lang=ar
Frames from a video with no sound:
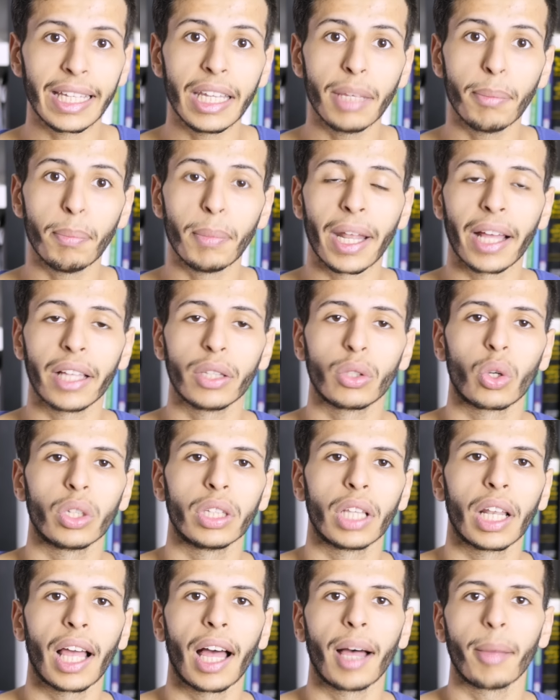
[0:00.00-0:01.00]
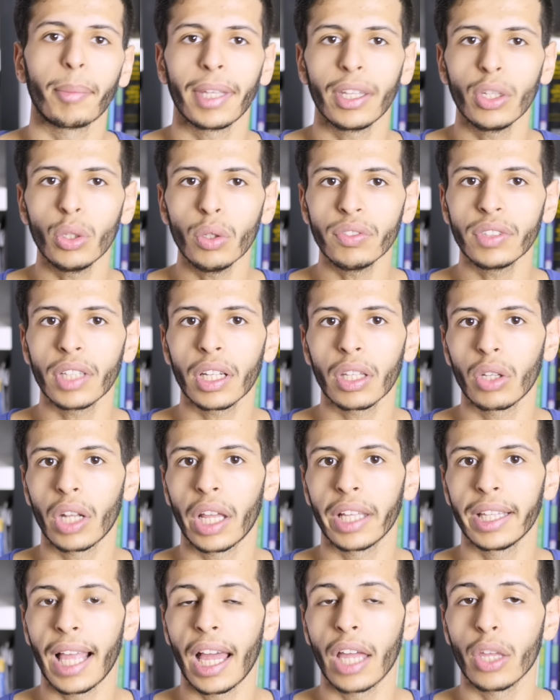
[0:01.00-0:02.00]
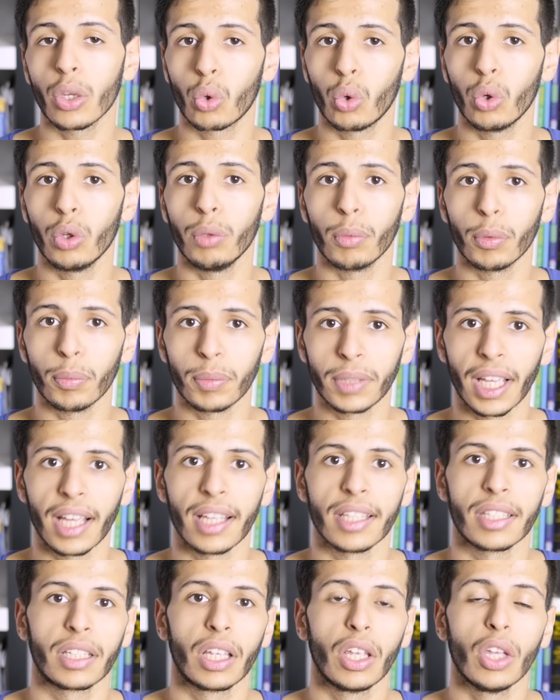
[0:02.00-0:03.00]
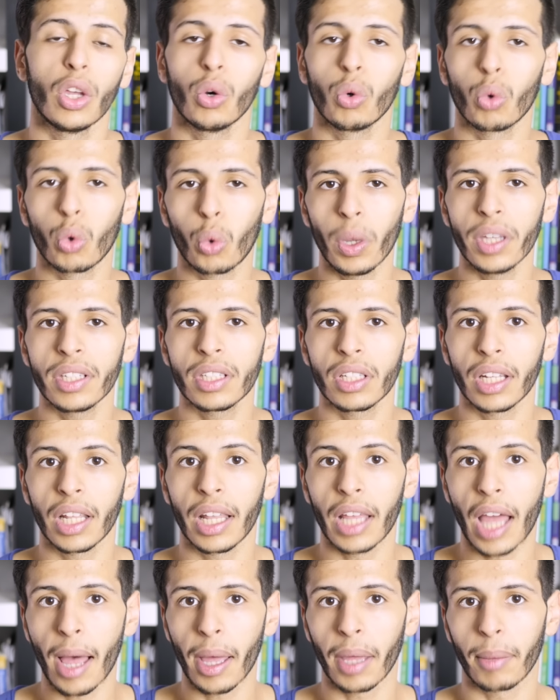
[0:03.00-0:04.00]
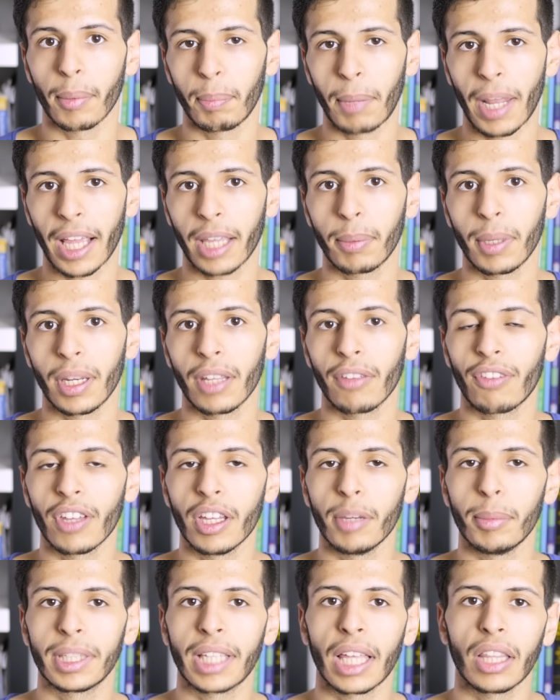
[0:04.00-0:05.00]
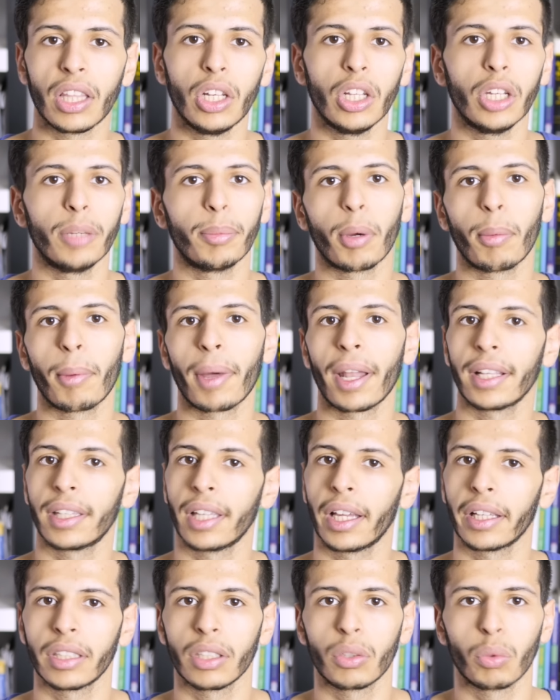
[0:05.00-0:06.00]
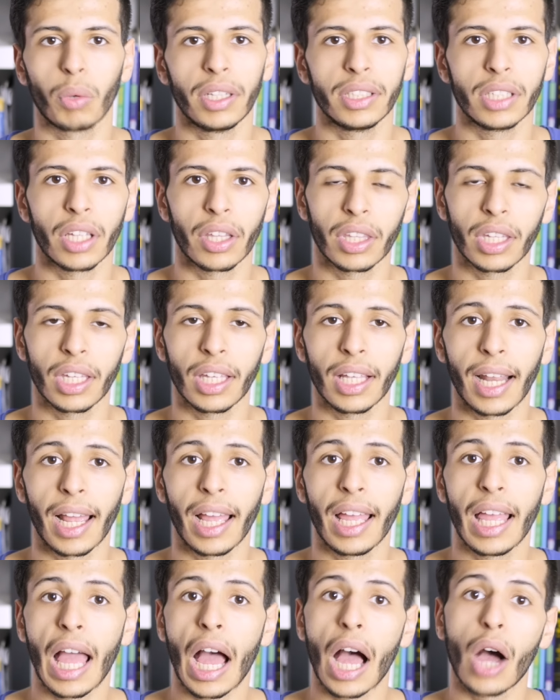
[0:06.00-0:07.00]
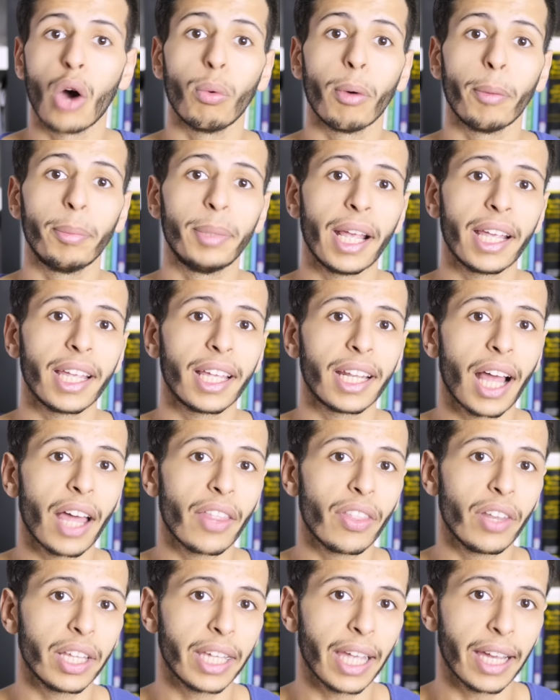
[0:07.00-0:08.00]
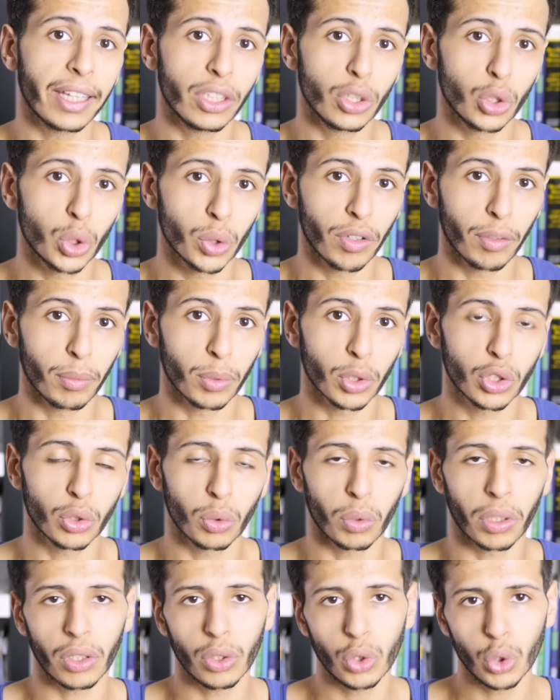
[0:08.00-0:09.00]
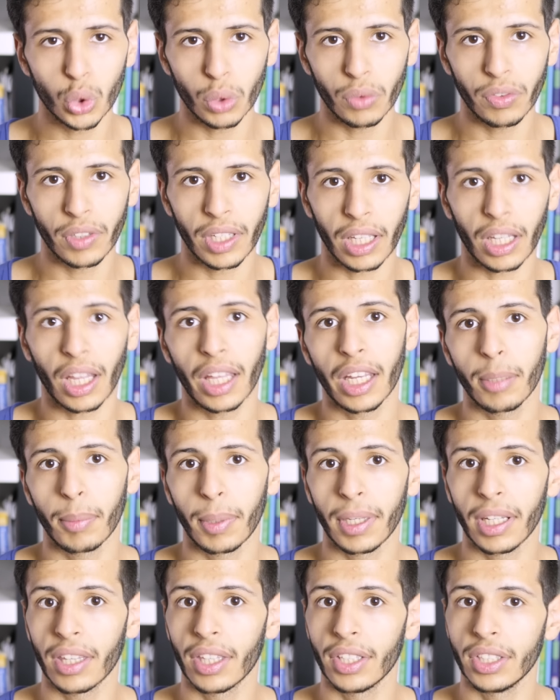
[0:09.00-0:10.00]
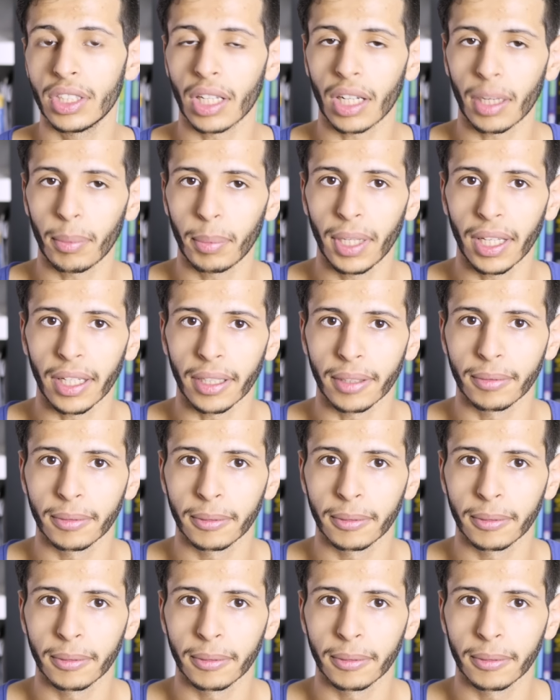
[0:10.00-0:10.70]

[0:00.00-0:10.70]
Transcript: قريب من اندرويد الخام يعني يفترض ان اداءه يكون ممتاز وكويس ان آه بلاك بيري فهمت هذه اللعبه وما حطت واجهه ثقيله او مبدئيا هذا اللي قاعدين نشوفه من الصور نشوف قريبا اذا جربناه